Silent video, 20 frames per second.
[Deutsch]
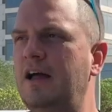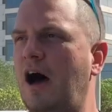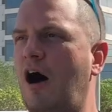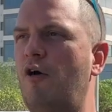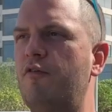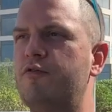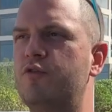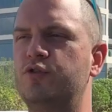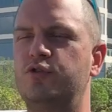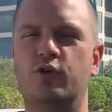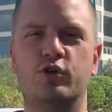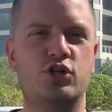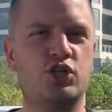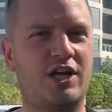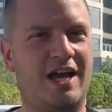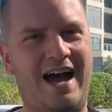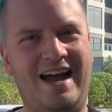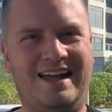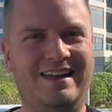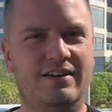auf gut Deutsch
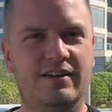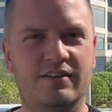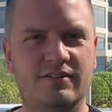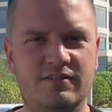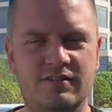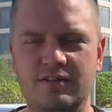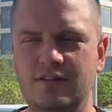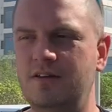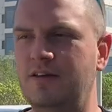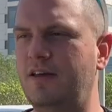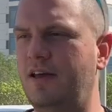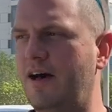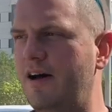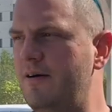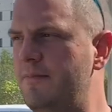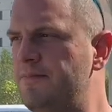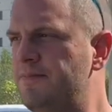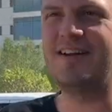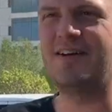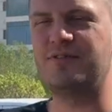Kacke ist.
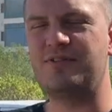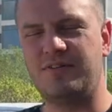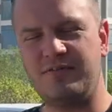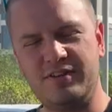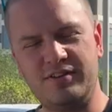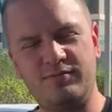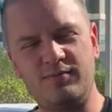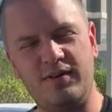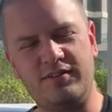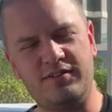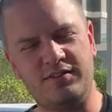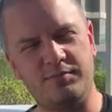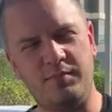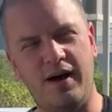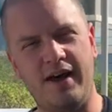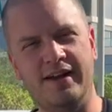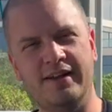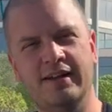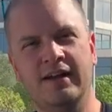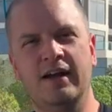Ja? Also ihr wisst, was ich
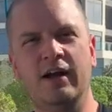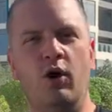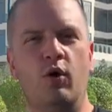meine.